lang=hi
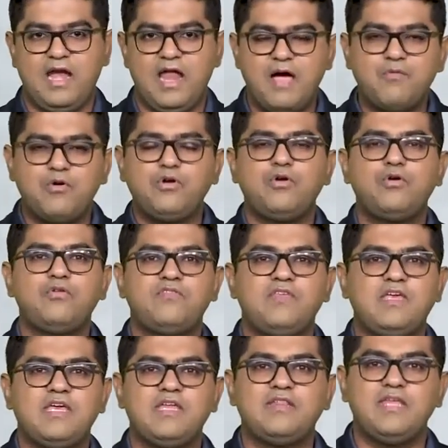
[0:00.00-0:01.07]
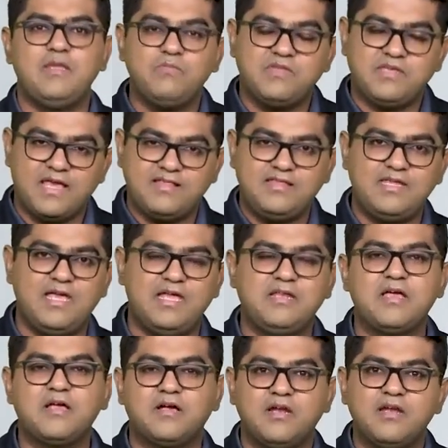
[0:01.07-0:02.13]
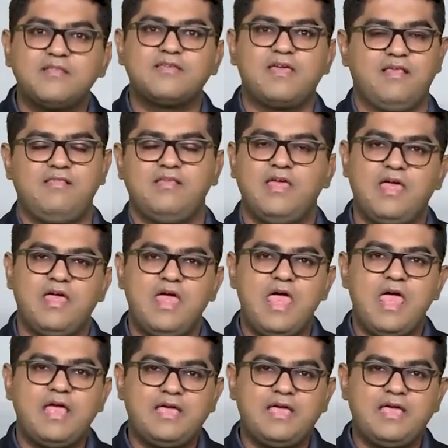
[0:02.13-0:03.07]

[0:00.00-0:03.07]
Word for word: एंड आई वॉन्ट यू टू सी के थीम्स कैसी हैं इनके कलर्स कैसे हैं